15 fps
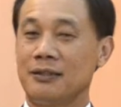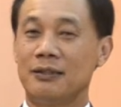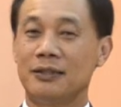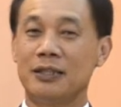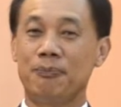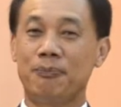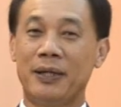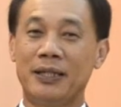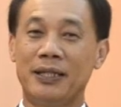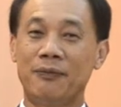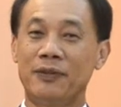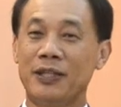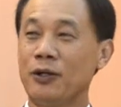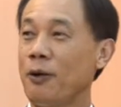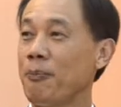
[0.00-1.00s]
ก็จะเป็น
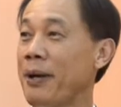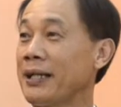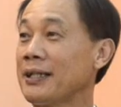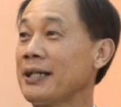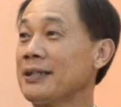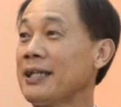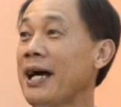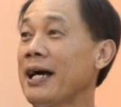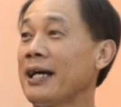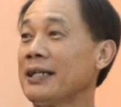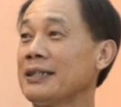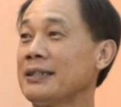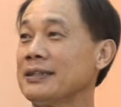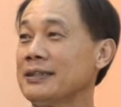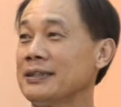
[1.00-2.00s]
m ีของแบงก์ต่า
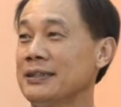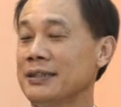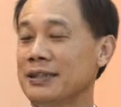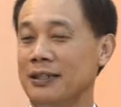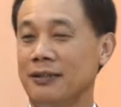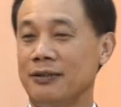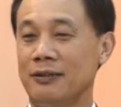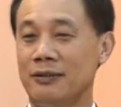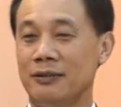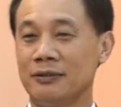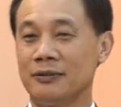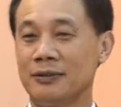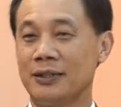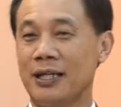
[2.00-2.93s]
งๆ ของ